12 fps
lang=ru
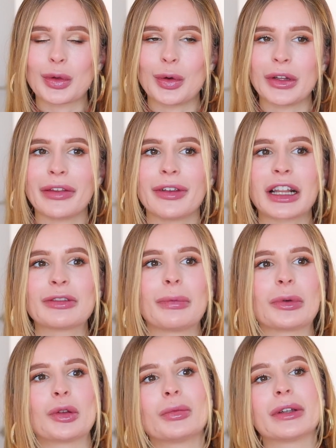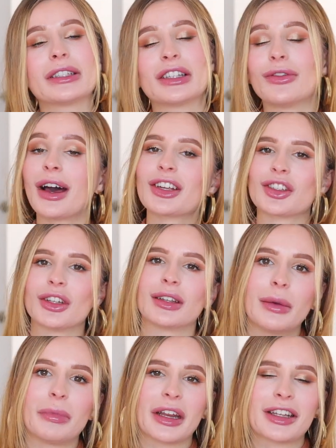то, наверное, вы подумаете дважды
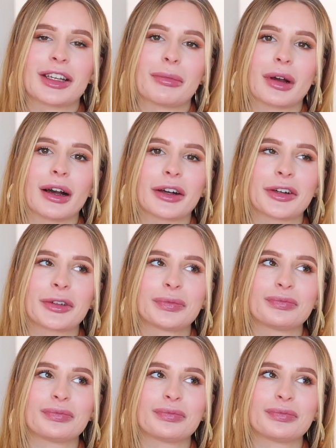перед тем, как